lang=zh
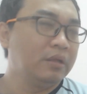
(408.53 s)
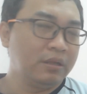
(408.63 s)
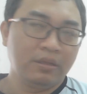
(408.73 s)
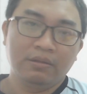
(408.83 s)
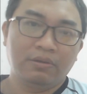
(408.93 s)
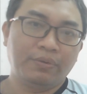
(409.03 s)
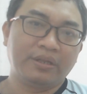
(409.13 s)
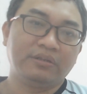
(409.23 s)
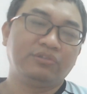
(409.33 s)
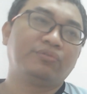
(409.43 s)
各位，
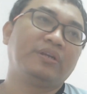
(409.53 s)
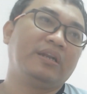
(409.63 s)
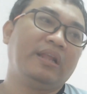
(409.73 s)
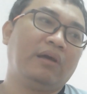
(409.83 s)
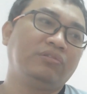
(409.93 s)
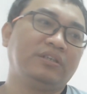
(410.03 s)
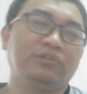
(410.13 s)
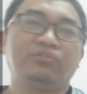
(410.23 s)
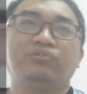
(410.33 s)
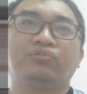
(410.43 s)
你就会了解，
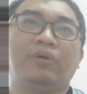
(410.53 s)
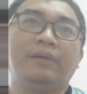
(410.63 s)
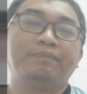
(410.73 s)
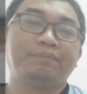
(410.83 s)
就是说啊，